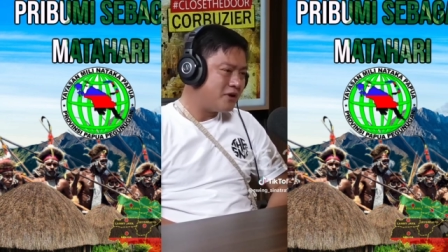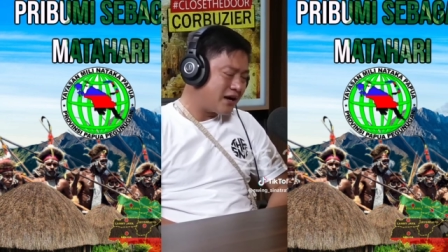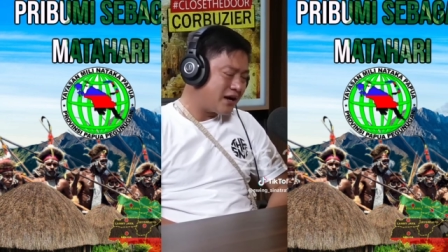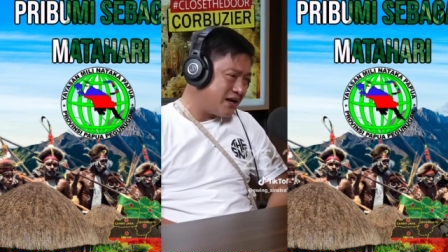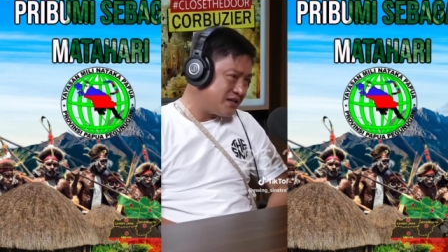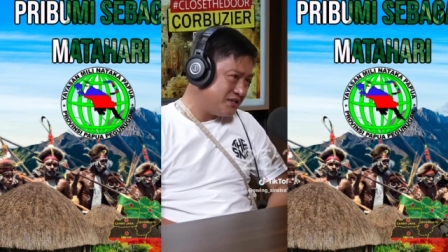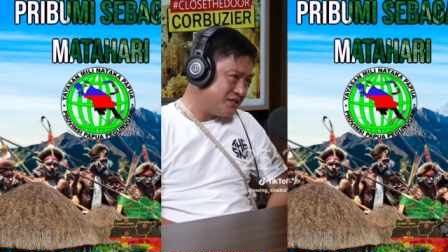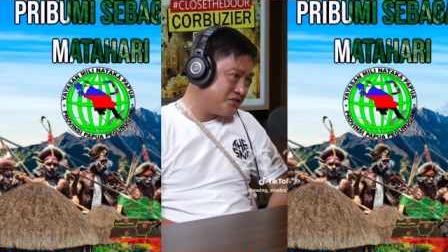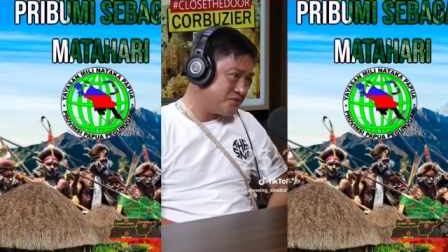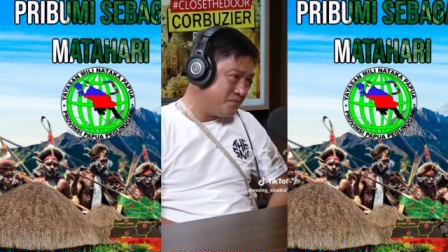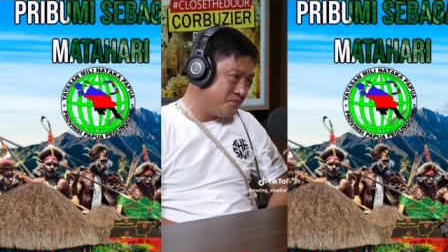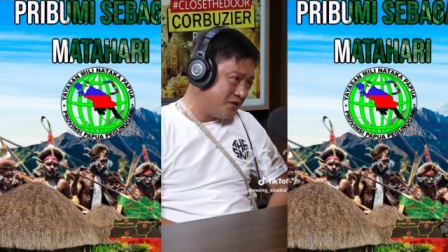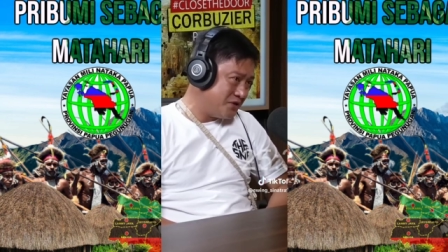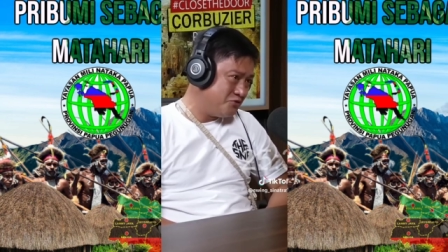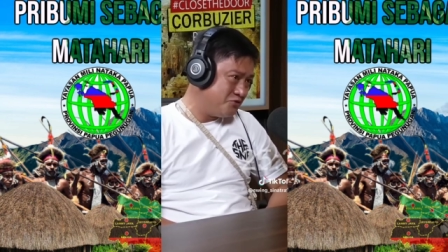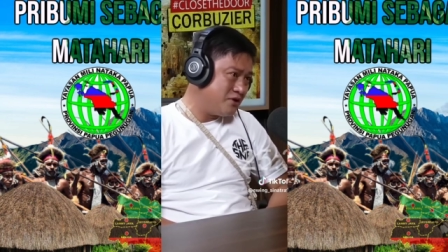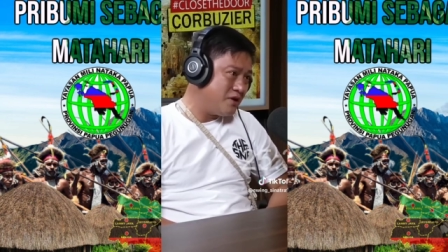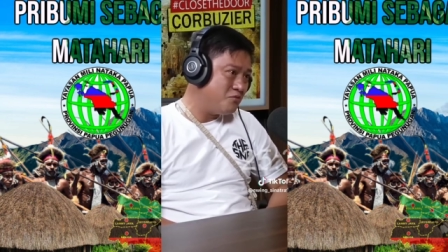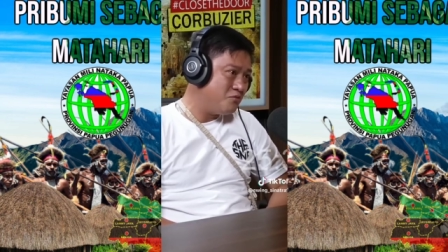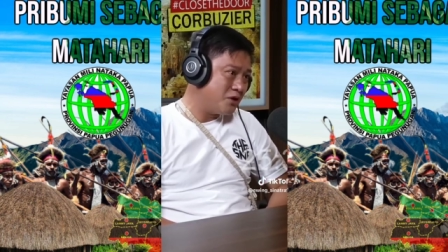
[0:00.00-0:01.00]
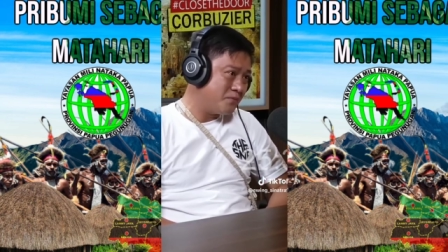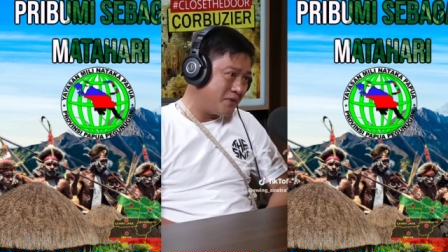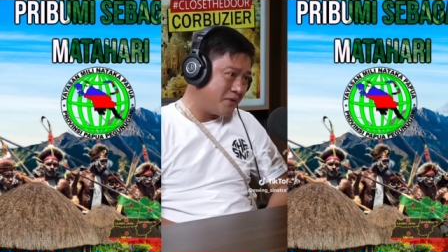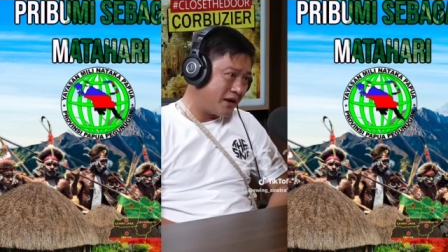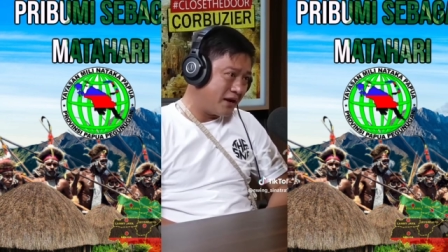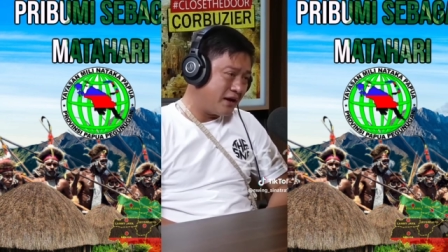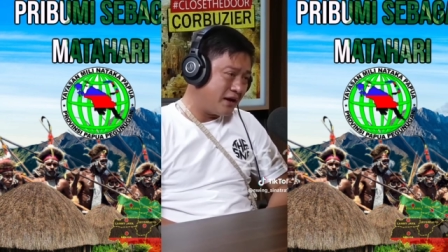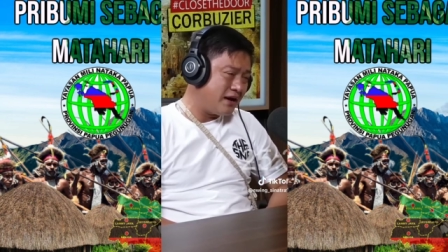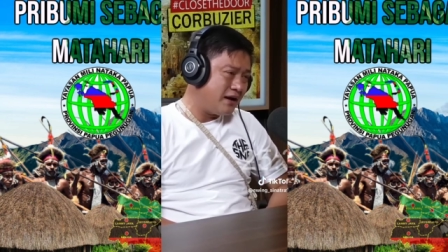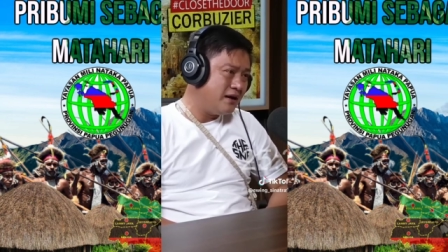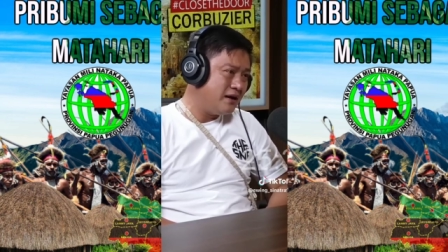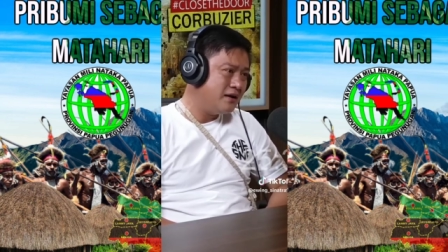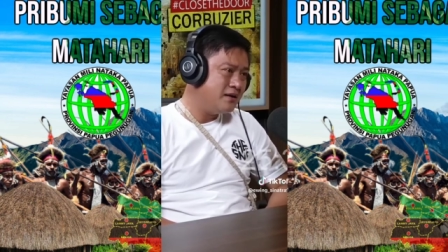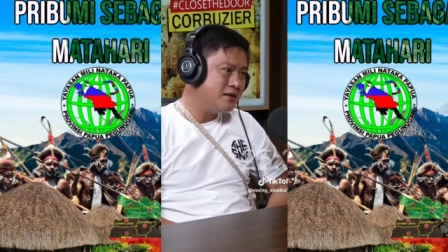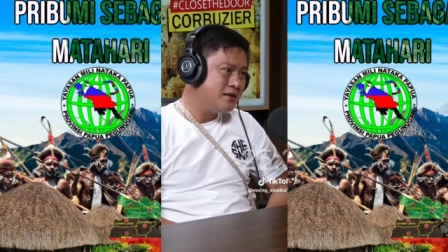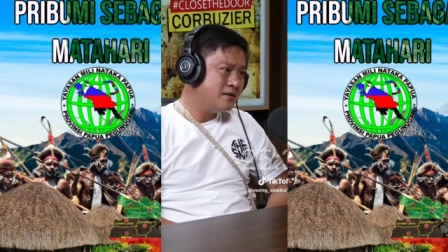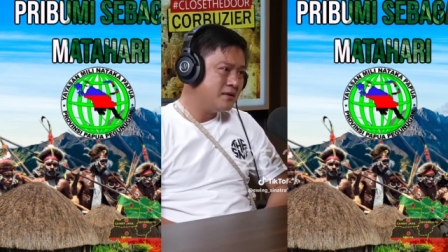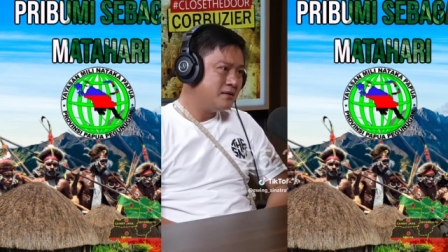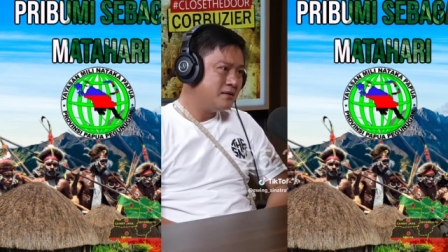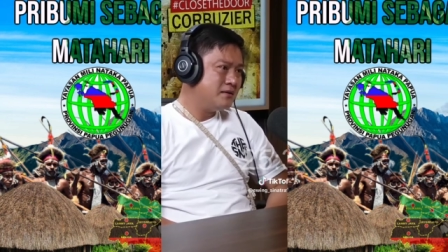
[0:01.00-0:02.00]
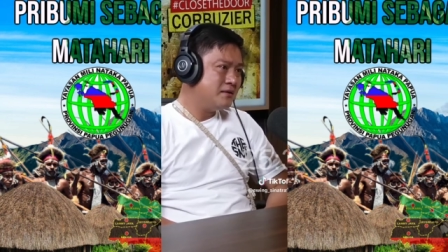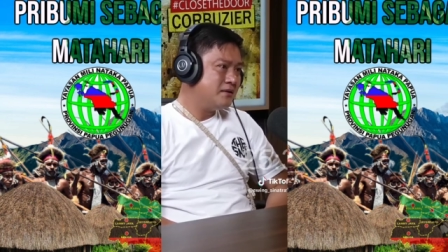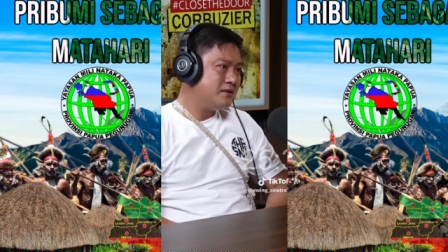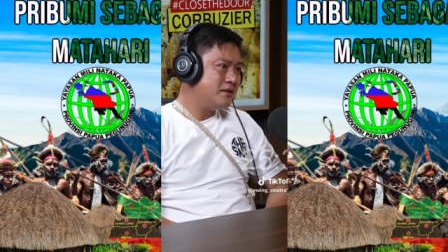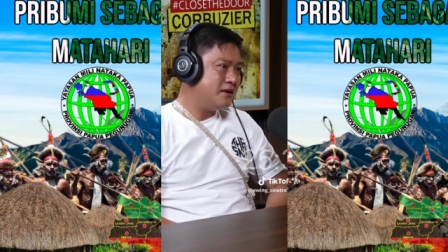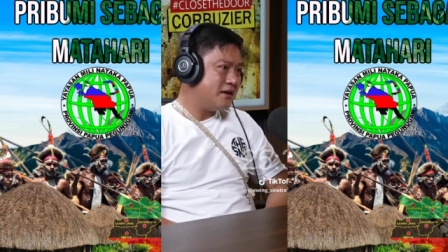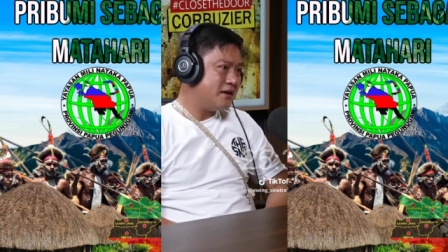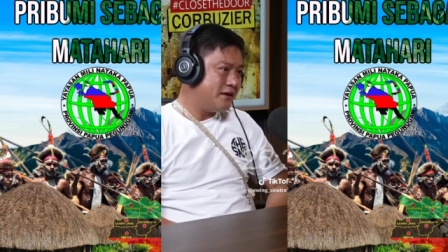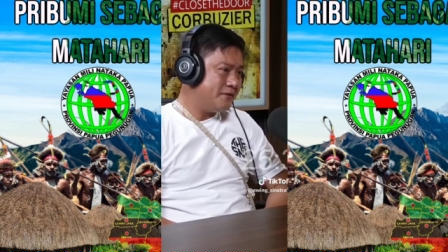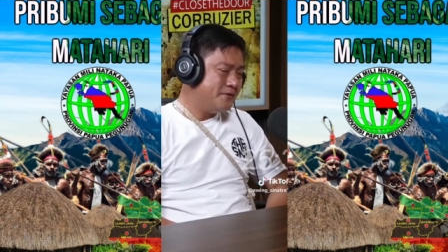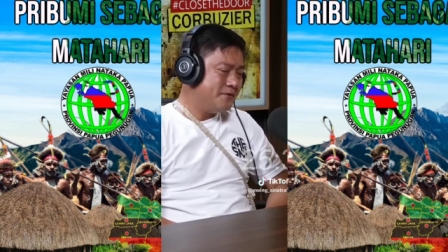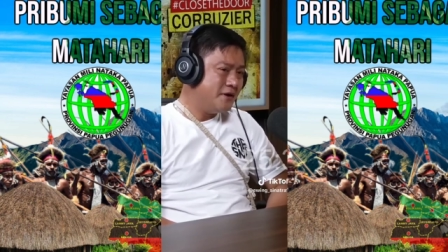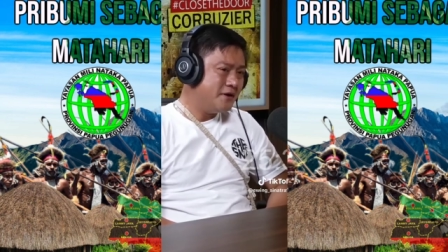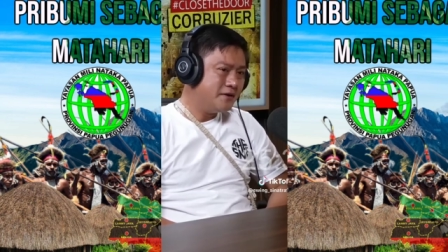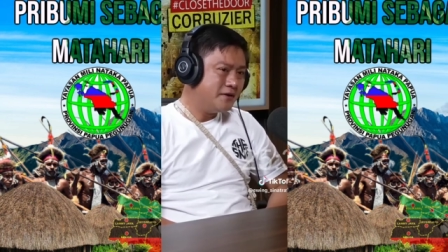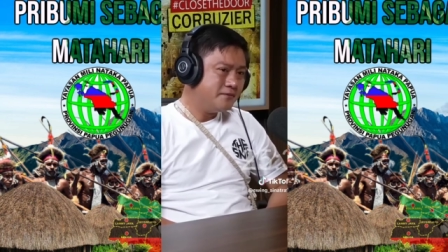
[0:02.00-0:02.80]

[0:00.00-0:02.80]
rasisme juga buat mereka ya kan